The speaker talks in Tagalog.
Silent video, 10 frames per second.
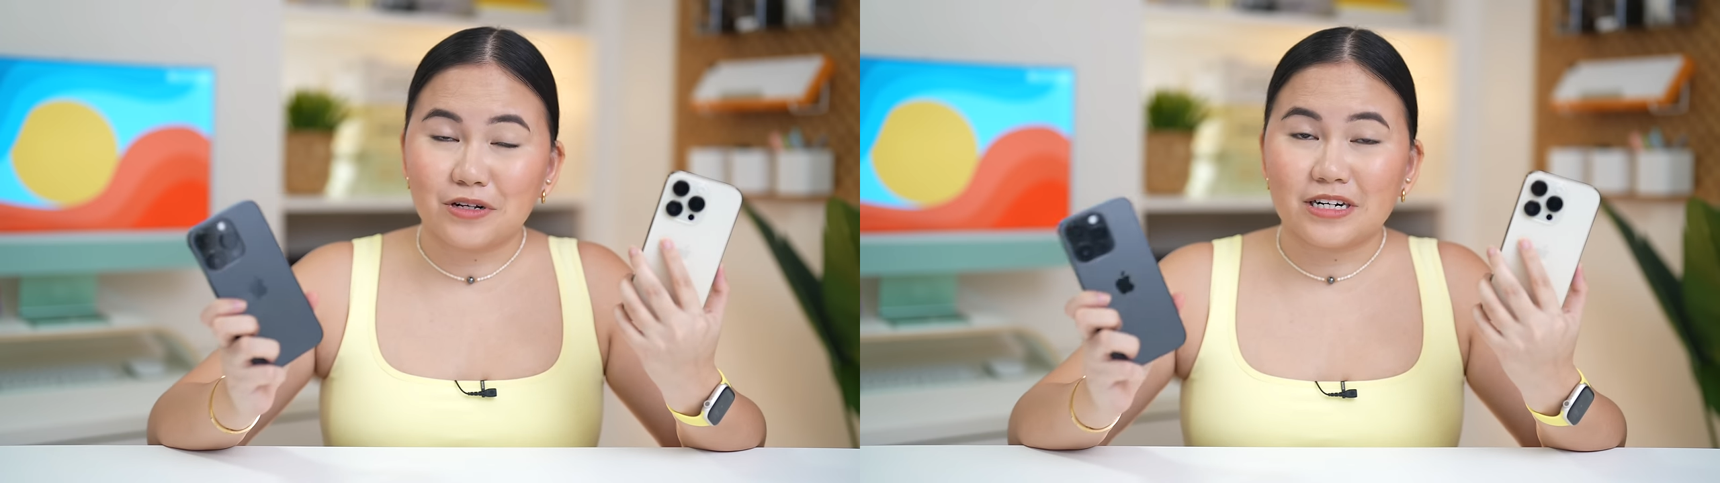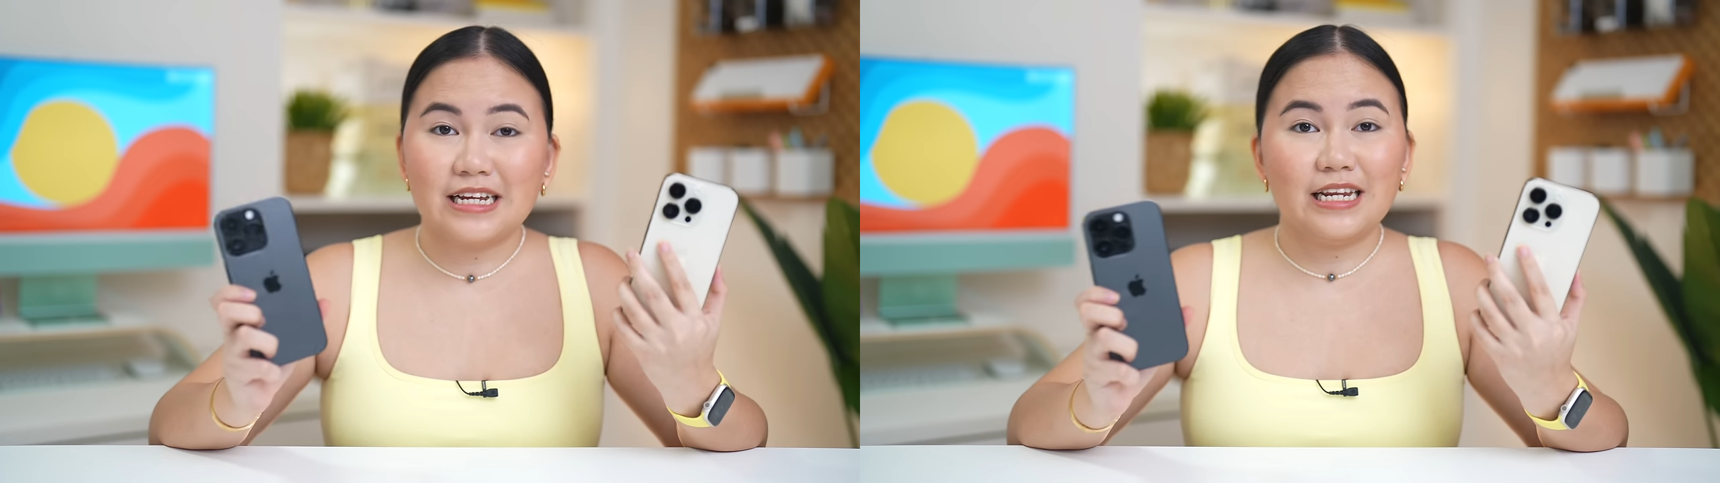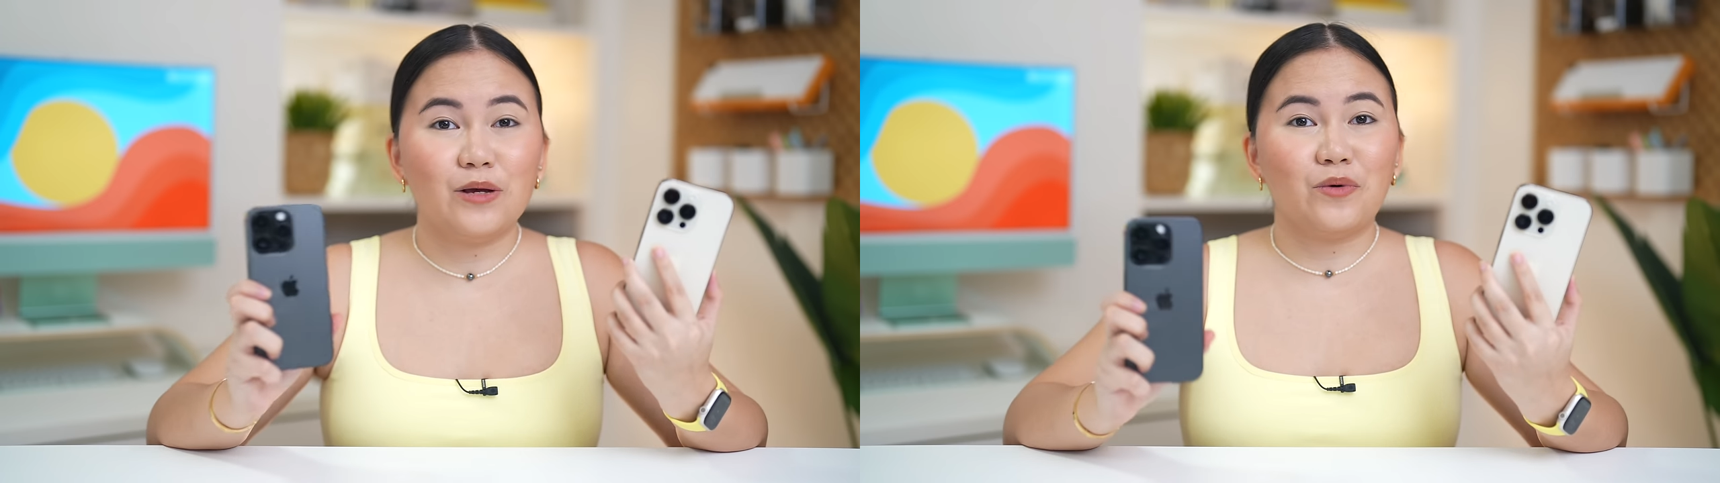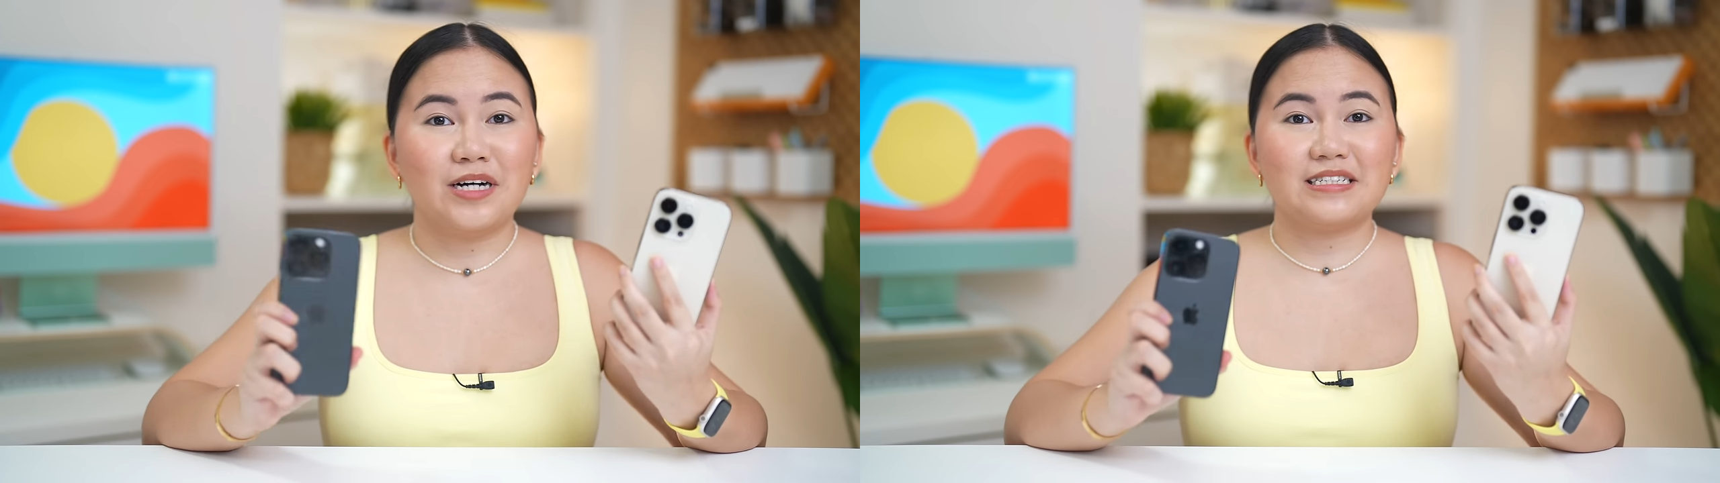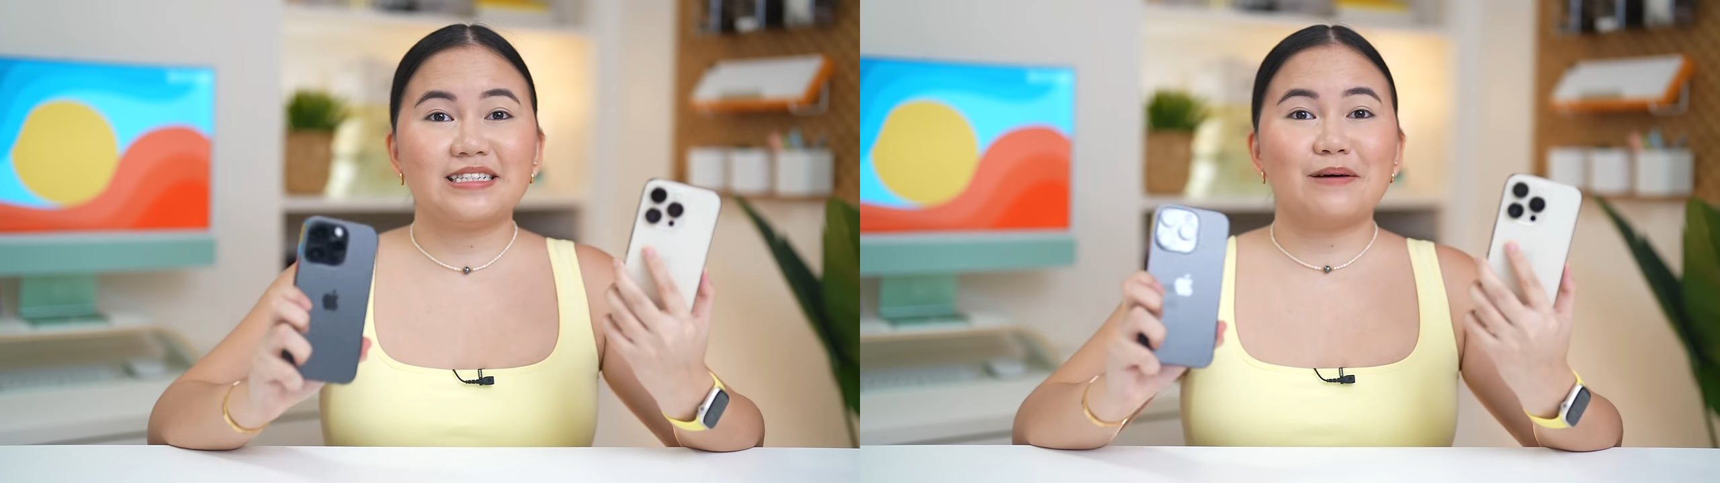really
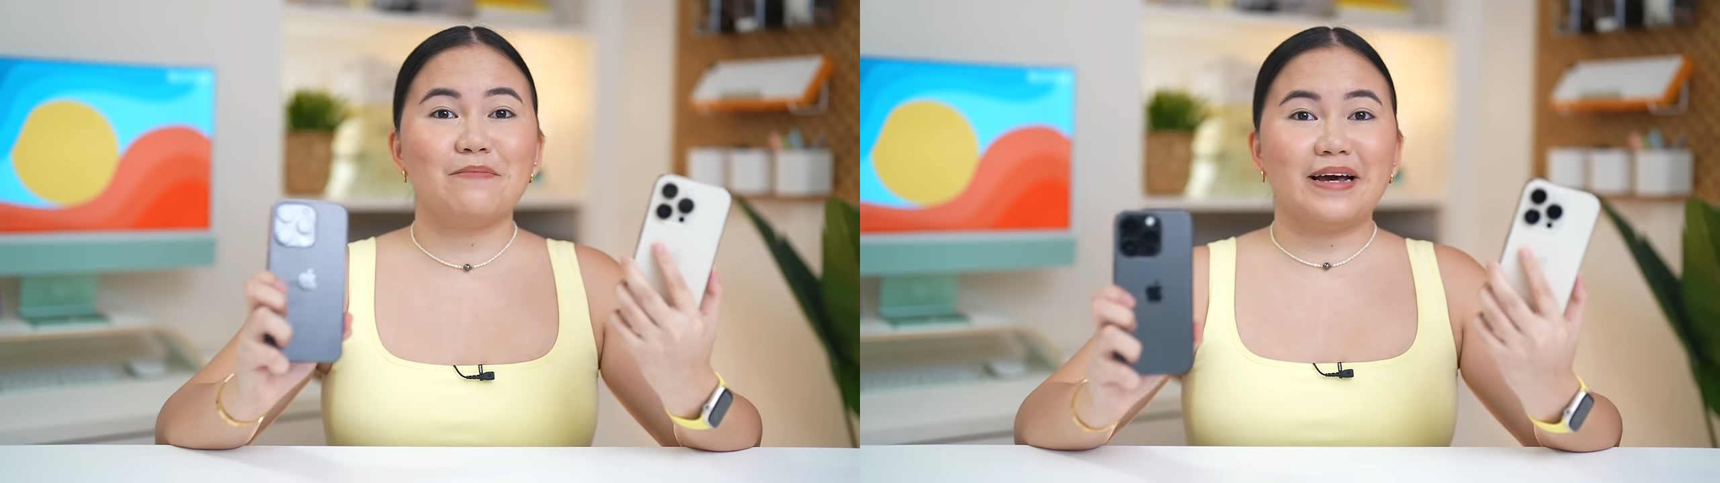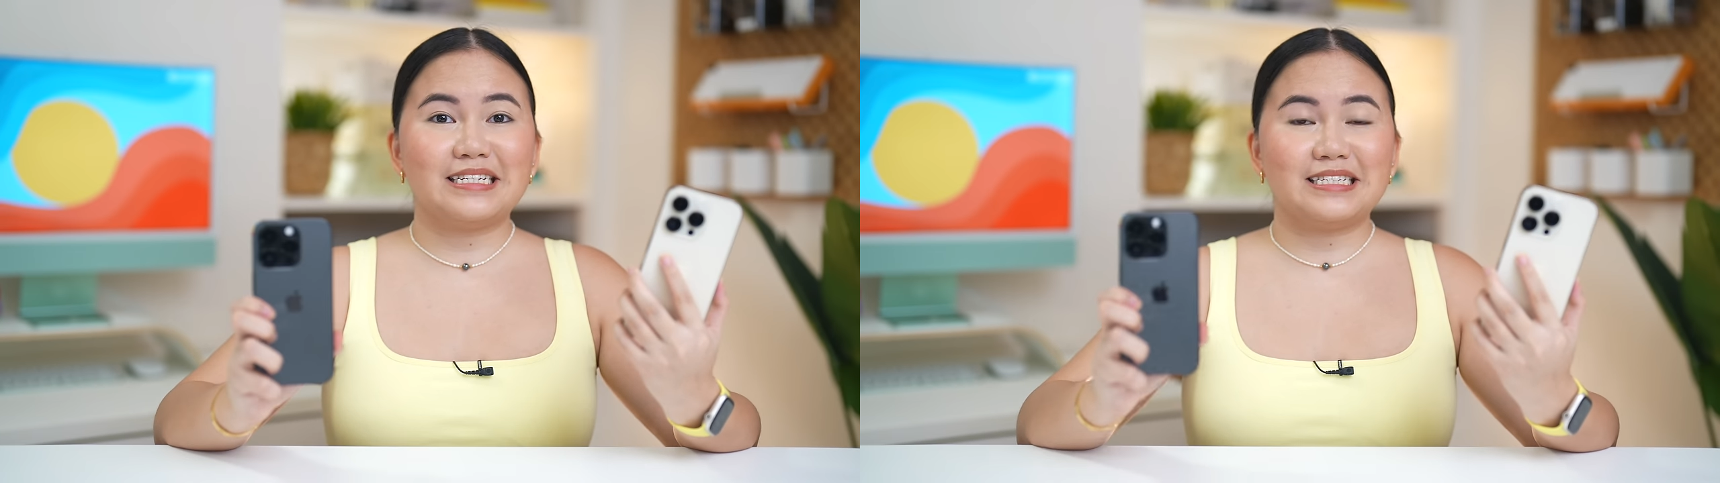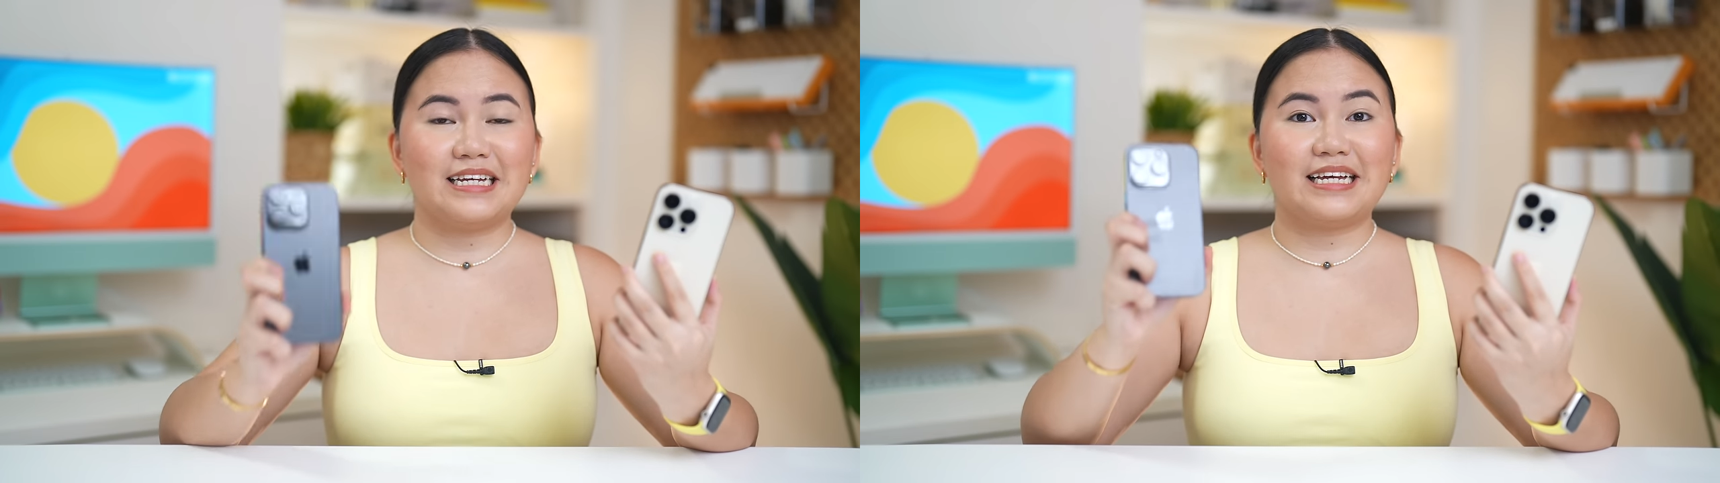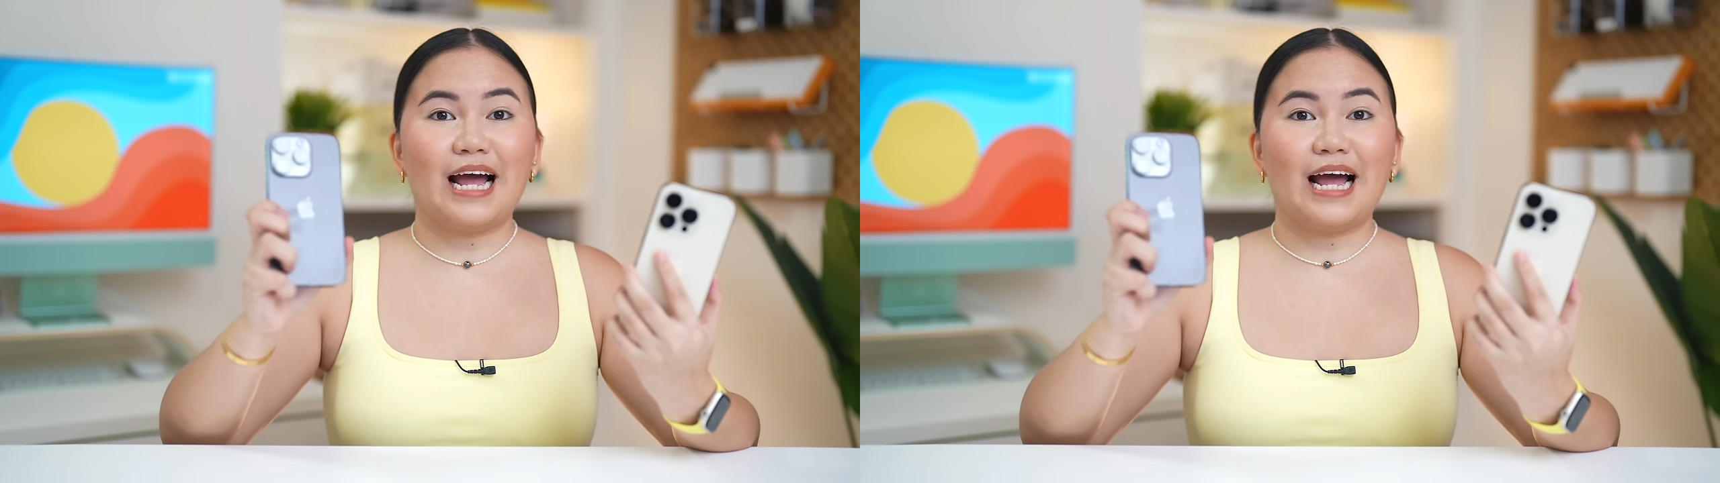wants the best